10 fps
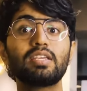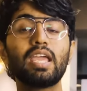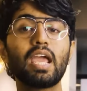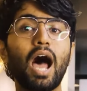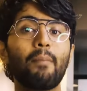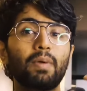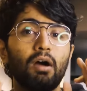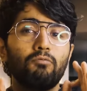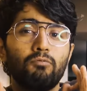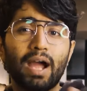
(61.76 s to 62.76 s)
ये आपका
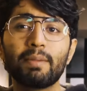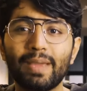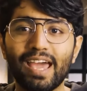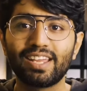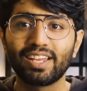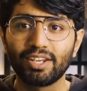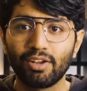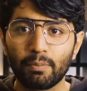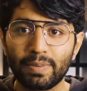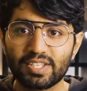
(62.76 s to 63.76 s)
वाइब कैरी करने
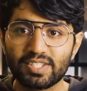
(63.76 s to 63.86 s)
वाला पेज